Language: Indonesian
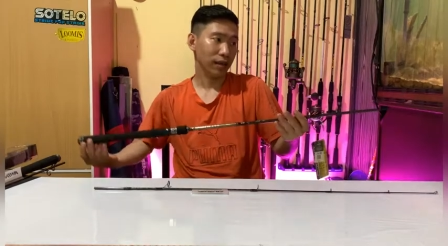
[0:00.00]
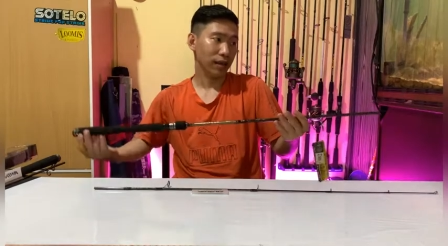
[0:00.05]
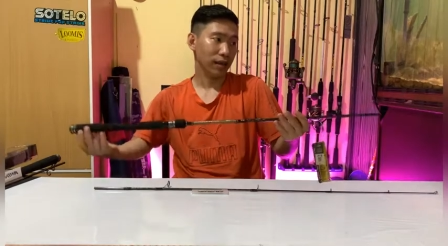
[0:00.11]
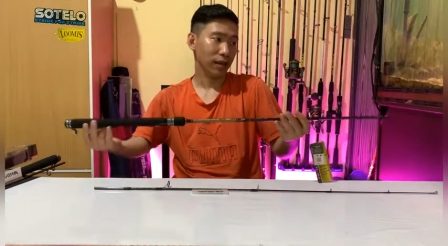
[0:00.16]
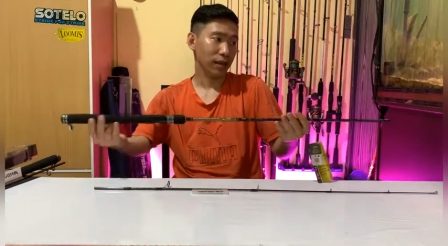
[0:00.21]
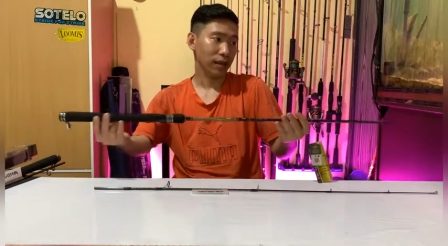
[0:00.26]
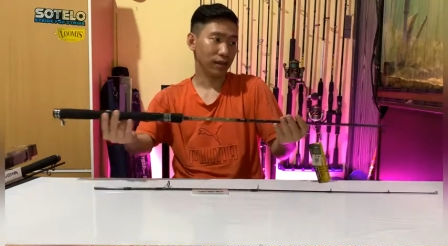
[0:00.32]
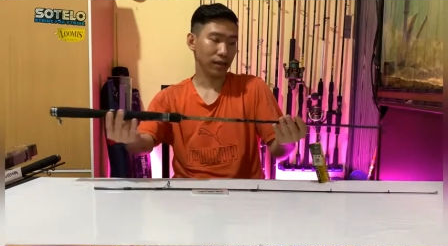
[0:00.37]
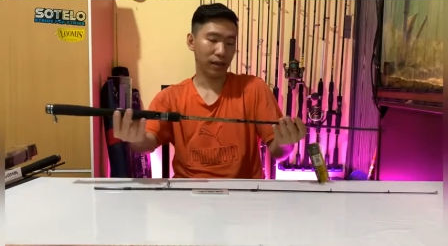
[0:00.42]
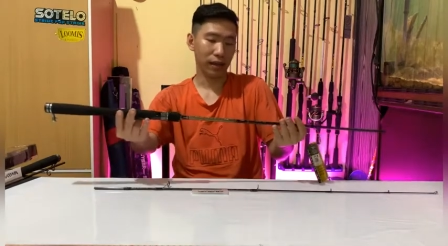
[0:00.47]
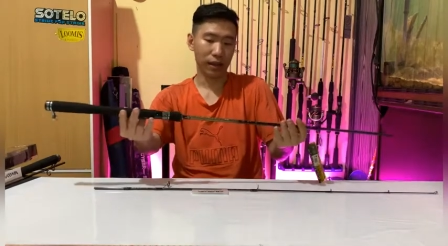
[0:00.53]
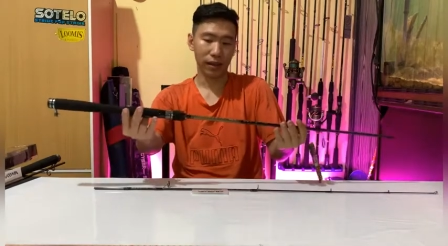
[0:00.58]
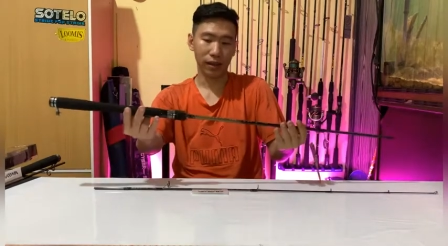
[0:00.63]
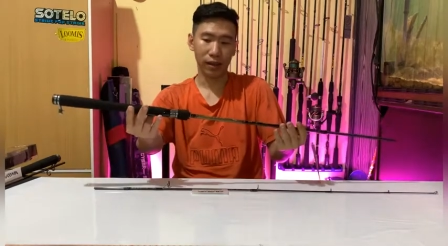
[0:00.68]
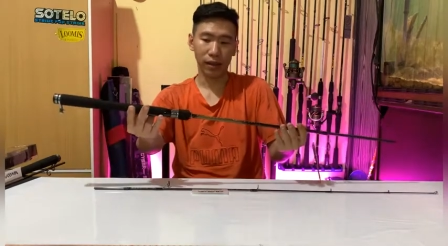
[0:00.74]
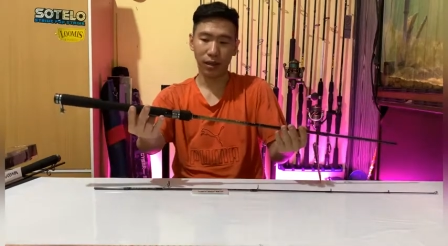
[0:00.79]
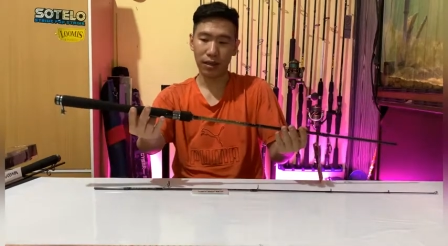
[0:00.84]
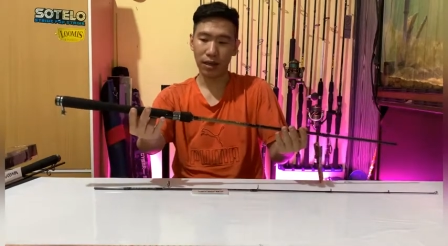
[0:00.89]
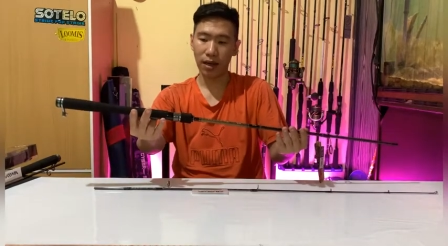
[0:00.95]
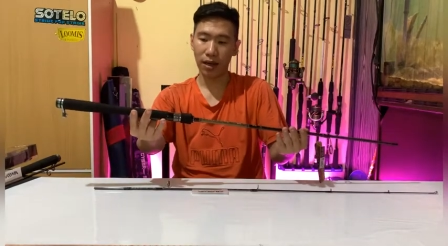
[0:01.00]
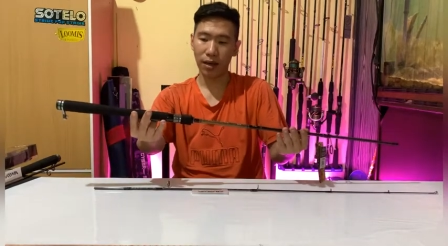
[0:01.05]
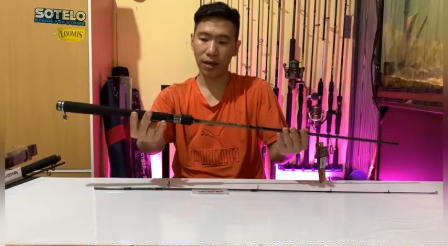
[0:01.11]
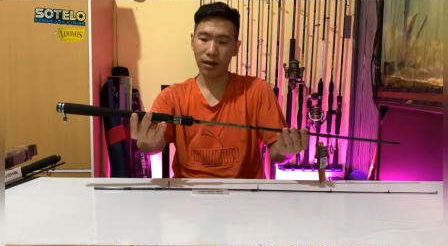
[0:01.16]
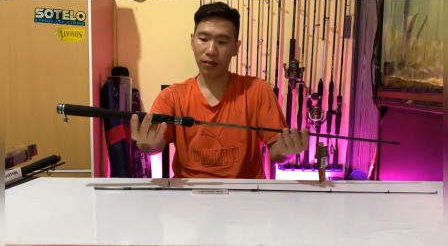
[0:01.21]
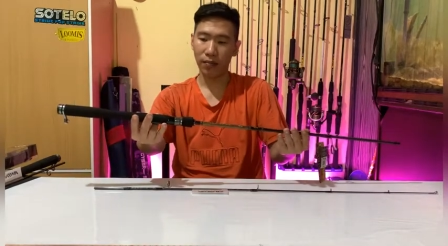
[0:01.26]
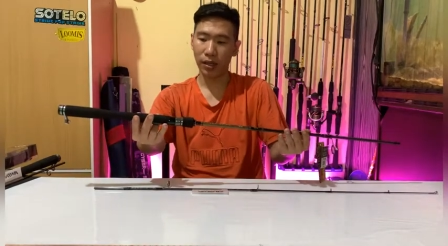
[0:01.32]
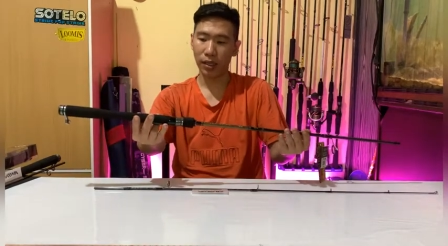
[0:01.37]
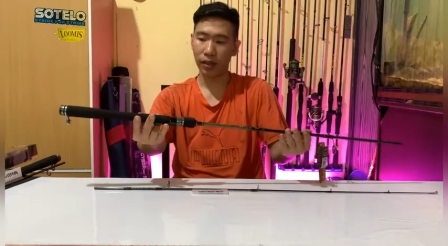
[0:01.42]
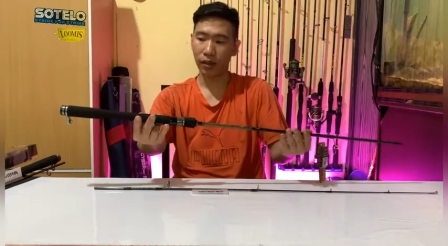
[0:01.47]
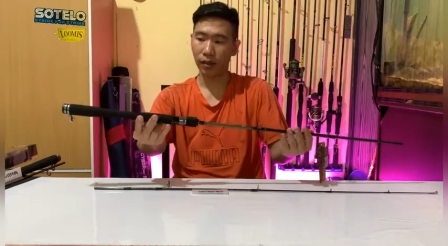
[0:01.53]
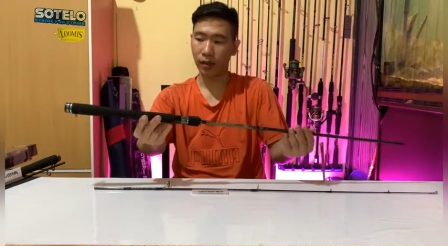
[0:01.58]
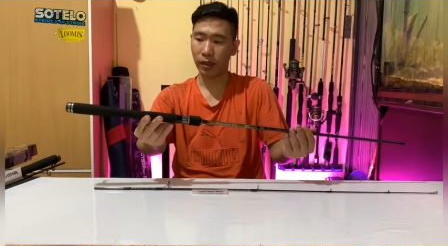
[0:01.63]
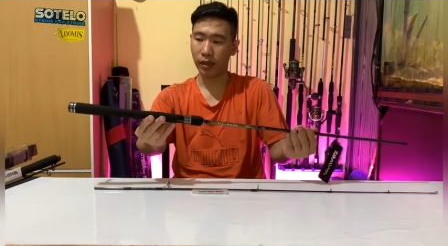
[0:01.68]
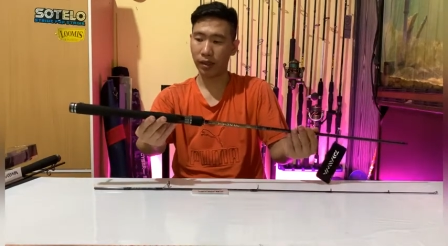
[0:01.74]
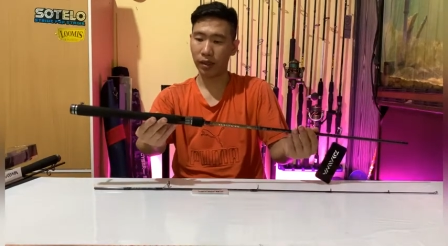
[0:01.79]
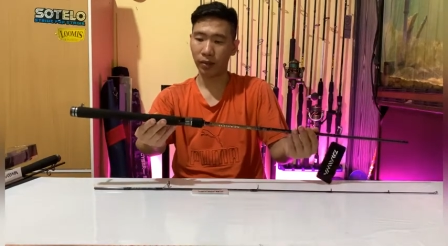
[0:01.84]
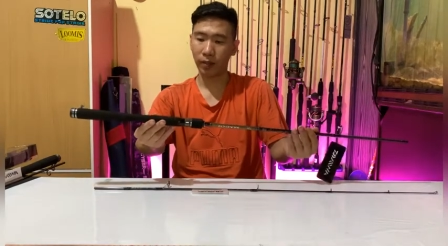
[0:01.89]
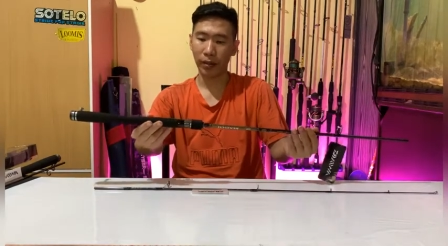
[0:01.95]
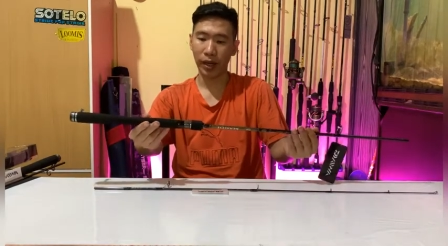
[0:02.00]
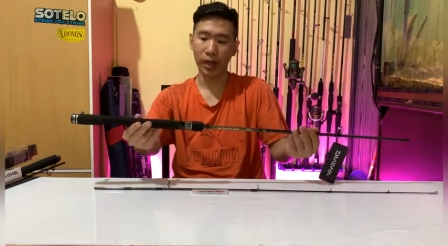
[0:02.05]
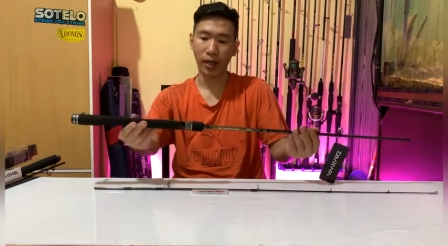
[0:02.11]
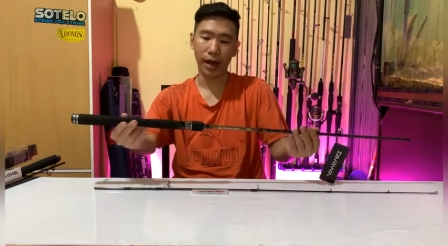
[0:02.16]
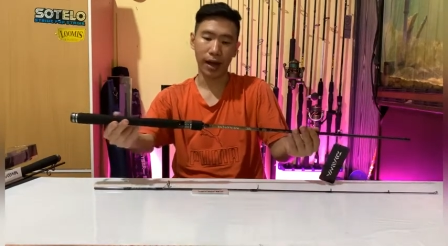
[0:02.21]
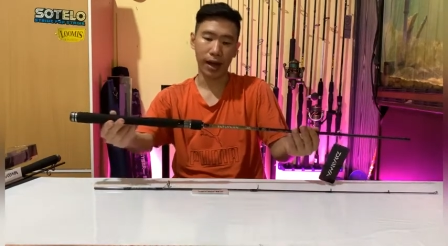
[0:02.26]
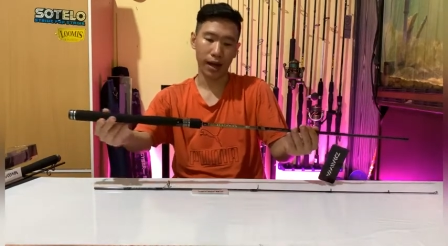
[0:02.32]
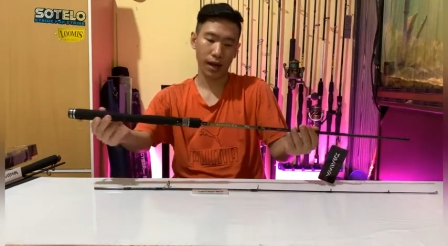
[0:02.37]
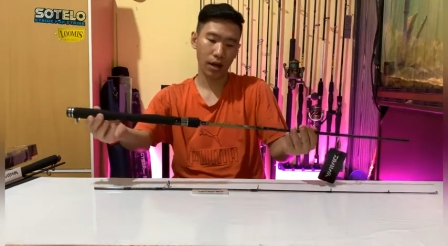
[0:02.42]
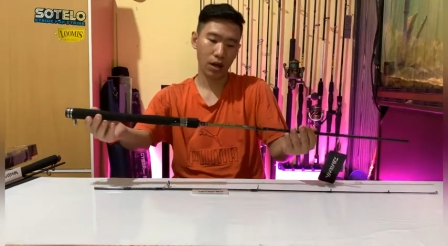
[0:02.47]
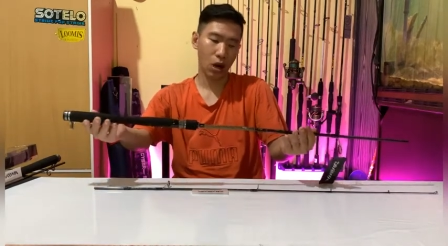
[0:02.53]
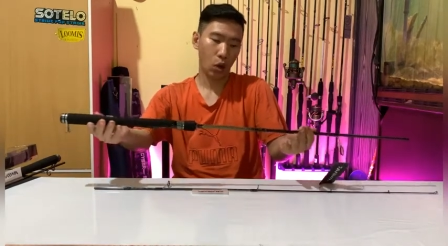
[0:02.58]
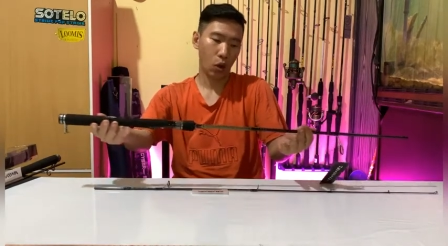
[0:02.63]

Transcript: Kadang seleranya masing-masing beda.